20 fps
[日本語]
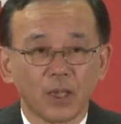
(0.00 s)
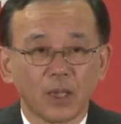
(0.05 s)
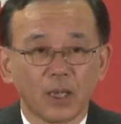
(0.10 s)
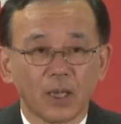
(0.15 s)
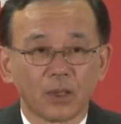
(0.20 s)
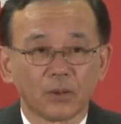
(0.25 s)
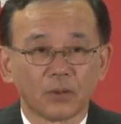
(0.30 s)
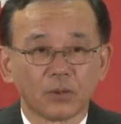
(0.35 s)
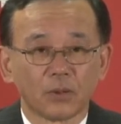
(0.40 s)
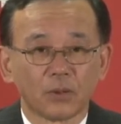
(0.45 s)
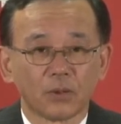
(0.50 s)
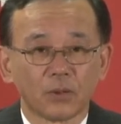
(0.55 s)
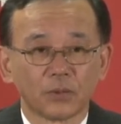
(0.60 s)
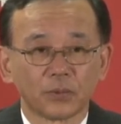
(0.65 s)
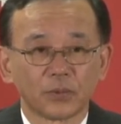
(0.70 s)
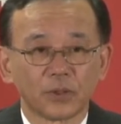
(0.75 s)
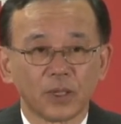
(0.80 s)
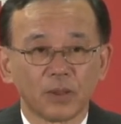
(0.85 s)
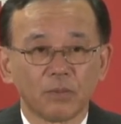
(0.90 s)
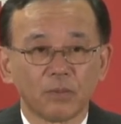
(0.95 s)
あの
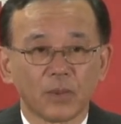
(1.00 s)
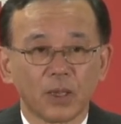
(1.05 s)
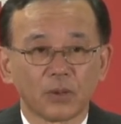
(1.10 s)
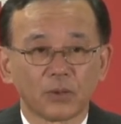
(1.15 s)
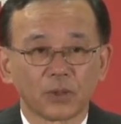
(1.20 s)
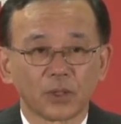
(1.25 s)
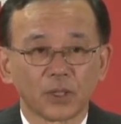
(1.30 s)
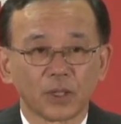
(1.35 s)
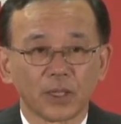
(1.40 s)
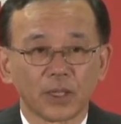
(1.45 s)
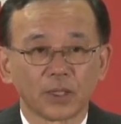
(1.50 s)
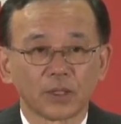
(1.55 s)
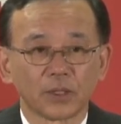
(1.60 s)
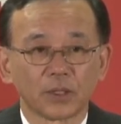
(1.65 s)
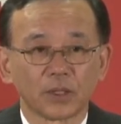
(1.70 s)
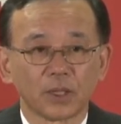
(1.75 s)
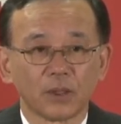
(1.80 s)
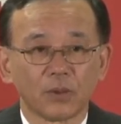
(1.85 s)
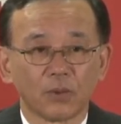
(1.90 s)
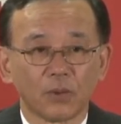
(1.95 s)
普天間の危険
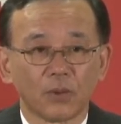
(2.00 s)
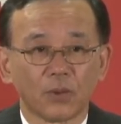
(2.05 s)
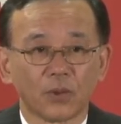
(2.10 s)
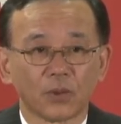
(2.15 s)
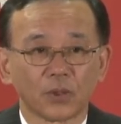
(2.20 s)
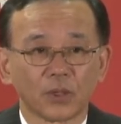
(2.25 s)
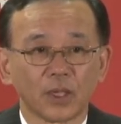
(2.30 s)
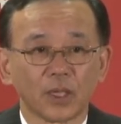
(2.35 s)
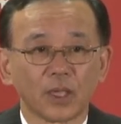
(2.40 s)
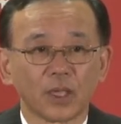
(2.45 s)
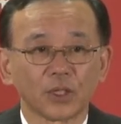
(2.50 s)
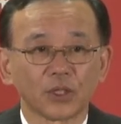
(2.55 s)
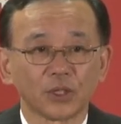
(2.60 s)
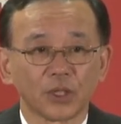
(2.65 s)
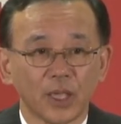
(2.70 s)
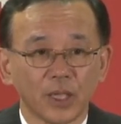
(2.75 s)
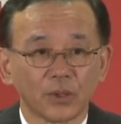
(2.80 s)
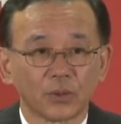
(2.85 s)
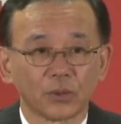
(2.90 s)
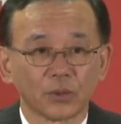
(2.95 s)
性を固定化し
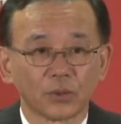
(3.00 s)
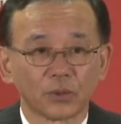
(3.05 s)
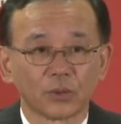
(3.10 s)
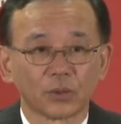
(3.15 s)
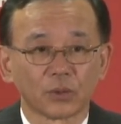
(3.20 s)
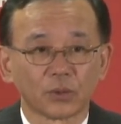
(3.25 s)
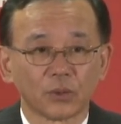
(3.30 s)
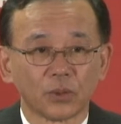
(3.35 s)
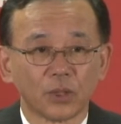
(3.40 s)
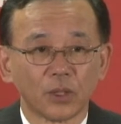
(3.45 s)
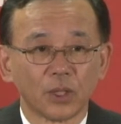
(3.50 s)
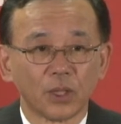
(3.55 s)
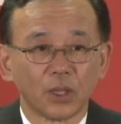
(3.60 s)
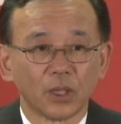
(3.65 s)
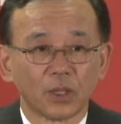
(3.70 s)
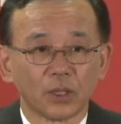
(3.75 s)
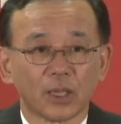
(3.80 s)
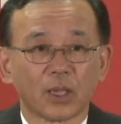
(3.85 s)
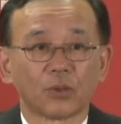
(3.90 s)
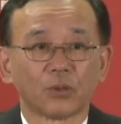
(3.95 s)
ないということ
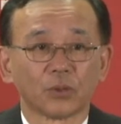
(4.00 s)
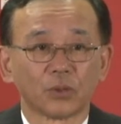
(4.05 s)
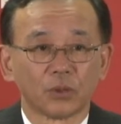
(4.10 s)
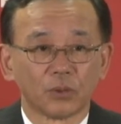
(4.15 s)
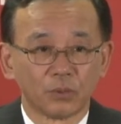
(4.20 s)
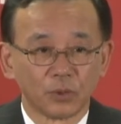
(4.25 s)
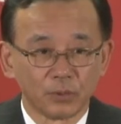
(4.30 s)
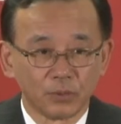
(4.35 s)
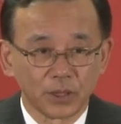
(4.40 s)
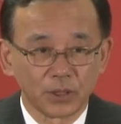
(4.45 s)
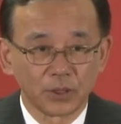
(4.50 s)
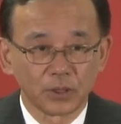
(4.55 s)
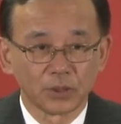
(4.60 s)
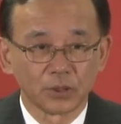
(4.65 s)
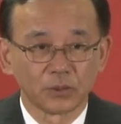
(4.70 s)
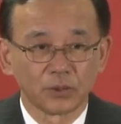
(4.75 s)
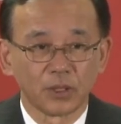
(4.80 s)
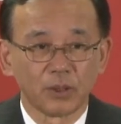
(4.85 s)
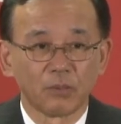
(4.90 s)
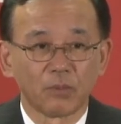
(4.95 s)
だろうと思います
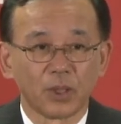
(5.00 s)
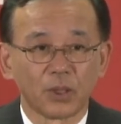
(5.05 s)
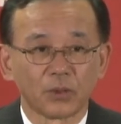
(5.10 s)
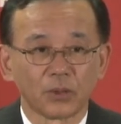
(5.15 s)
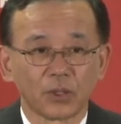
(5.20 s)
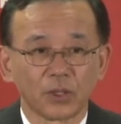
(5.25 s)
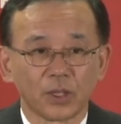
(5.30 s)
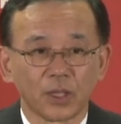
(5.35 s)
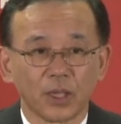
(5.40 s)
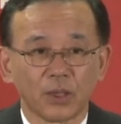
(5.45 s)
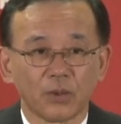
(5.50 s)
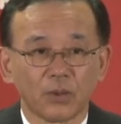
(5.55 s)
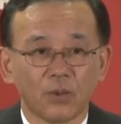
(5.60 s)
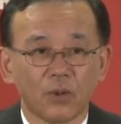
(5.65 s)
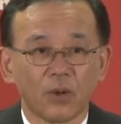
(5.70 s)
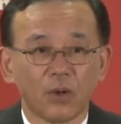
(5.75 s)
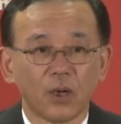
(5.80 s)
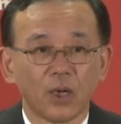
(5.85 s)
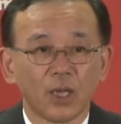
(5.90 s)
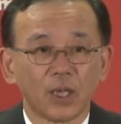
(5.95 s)
普天間の危険
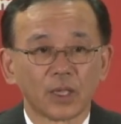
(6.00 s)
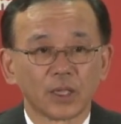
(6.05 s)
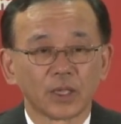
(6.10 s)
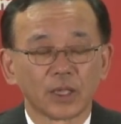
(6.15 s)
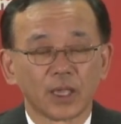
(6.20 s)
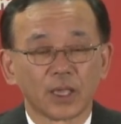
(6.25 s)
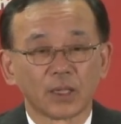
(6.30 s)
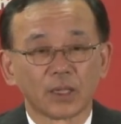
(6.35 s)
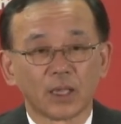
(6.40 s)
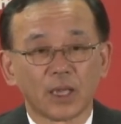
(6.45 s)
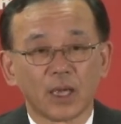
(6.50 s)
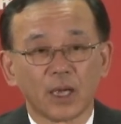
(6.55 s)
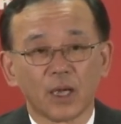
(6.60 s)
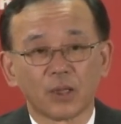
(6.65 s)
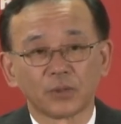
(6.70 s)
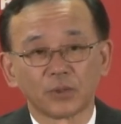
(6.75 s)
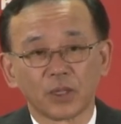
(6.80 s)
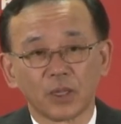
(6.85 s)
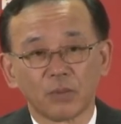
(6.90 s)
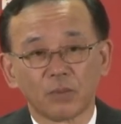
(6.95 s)
を危険な
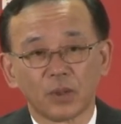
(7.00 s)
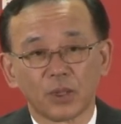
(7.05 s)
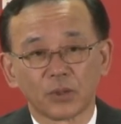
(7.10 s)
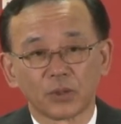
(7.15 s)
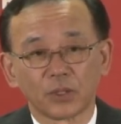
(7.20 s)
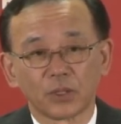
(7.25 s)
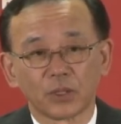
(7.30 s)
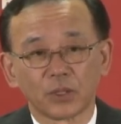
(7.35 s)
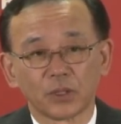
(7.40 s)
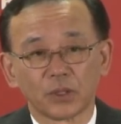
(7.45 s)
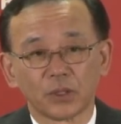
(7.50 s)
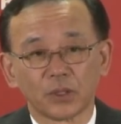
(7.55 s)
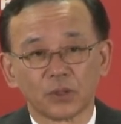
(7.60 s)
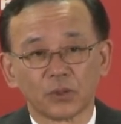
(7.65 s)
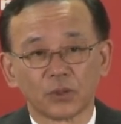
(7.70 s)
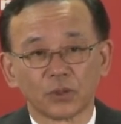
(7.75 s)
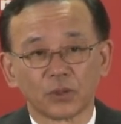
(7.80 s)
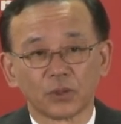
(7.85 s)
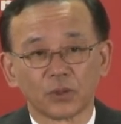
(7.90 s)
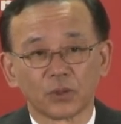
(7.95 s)
普天間の基地
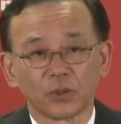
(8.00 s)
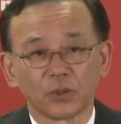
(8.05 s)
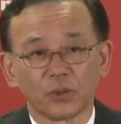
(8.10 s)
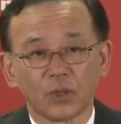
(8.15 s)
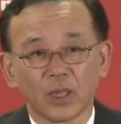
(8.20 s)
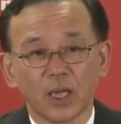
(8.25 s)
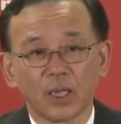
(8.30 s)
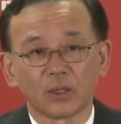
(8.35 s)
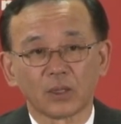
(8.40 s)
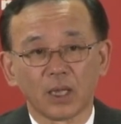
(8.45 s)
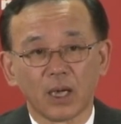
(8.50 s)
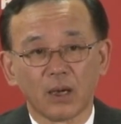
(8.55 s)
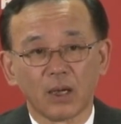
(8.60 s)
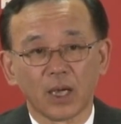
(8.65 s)
の状況を早く